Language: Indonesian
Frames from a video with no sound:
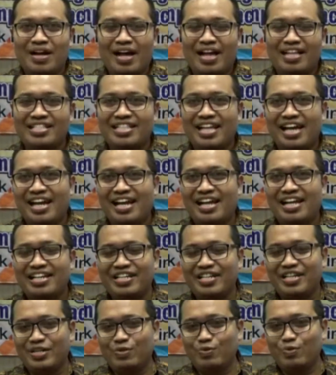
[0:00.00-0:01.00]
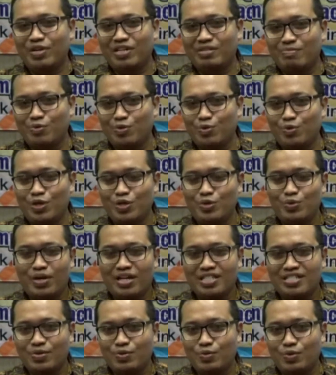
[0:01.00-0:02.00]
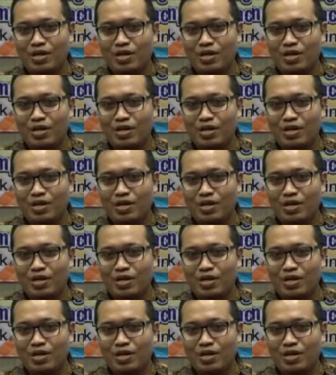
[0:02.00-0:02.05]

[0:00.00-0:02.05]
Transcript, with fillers: antara di 2022 atau